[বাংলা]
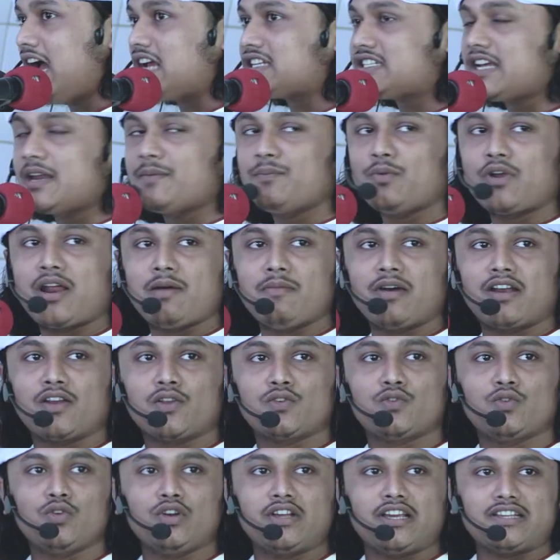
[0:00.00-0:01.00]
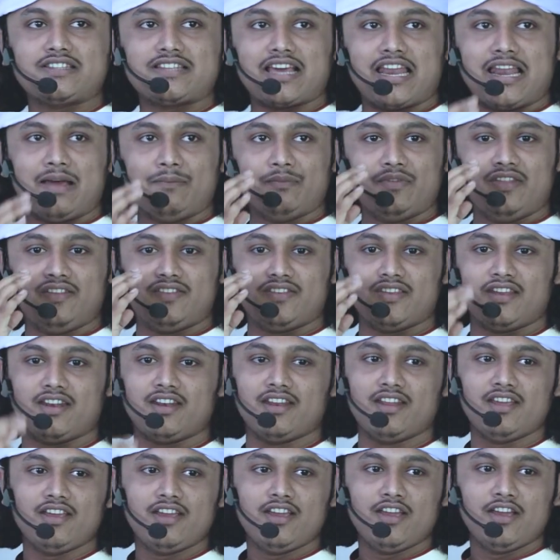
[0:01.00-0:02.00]
আসার পর আমার রসুলকে সালাম দিচ্ছেন
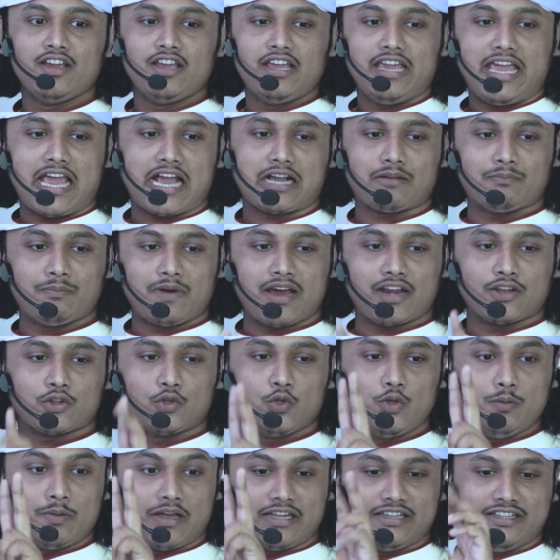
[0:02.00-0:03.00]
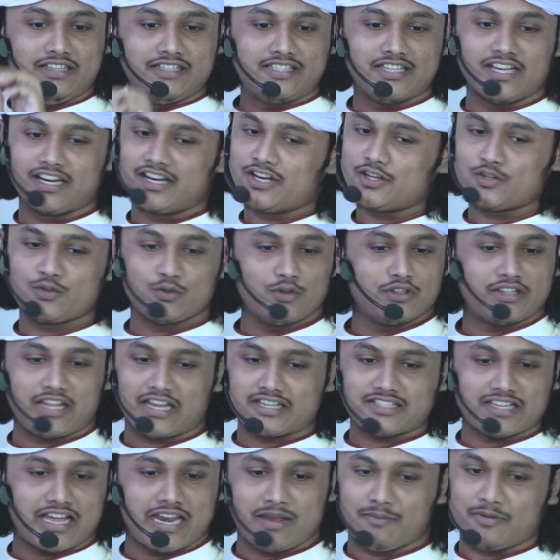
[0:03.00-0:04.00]
একবার দুইবার দিচ্ছেন রসুল
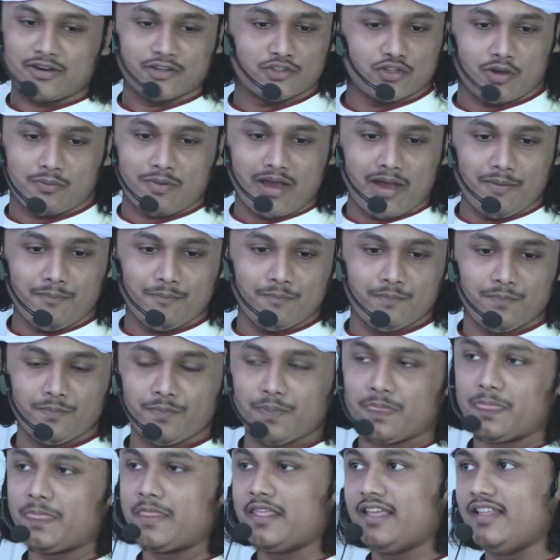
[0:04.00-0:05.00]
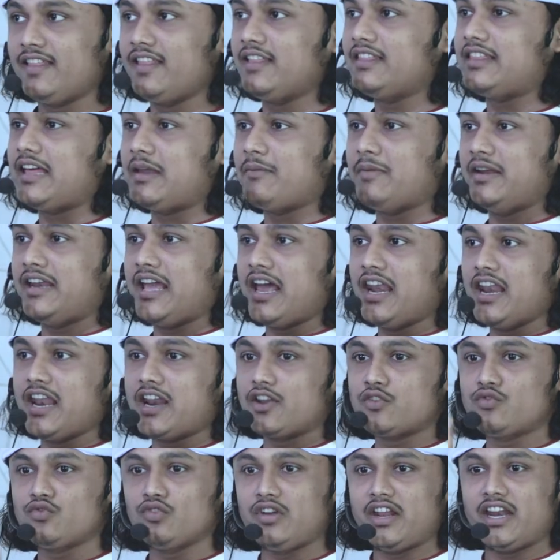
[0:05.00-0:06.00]
তার সালামের জবাব তার মানে আল্লাহ
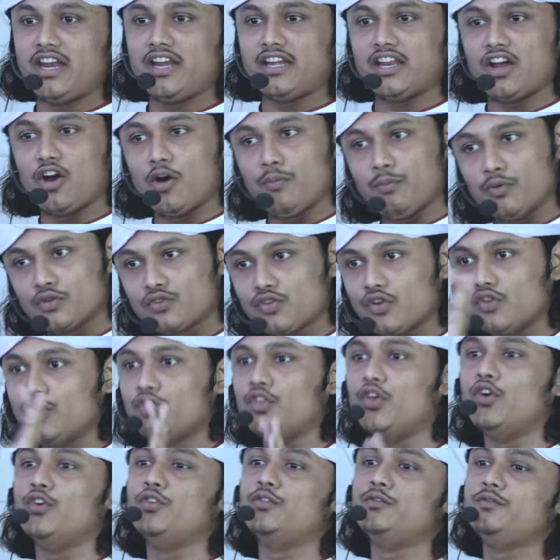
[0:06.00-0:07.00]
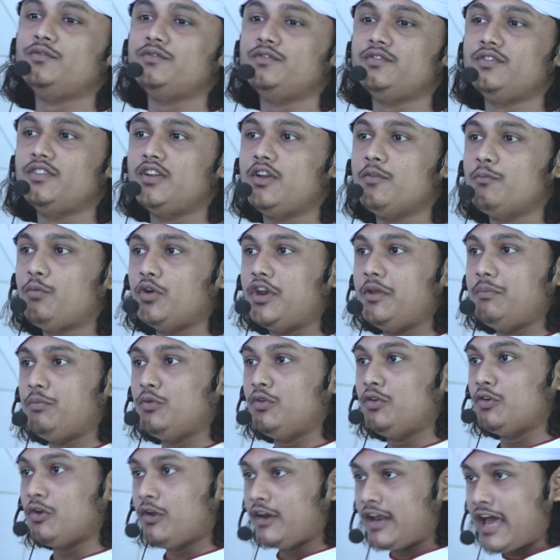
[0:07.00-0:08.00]
রসুলের এটা অপছন্দ
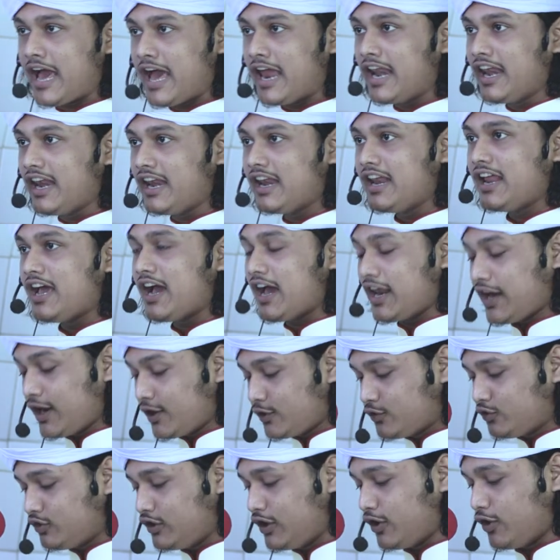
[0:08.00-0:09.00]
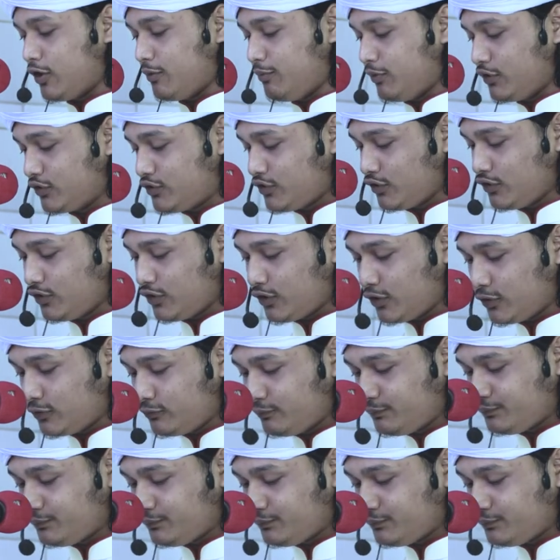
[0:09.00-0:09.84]
পরিপূর্ণ লাল আল্লাহ রসুলের অপছন্দ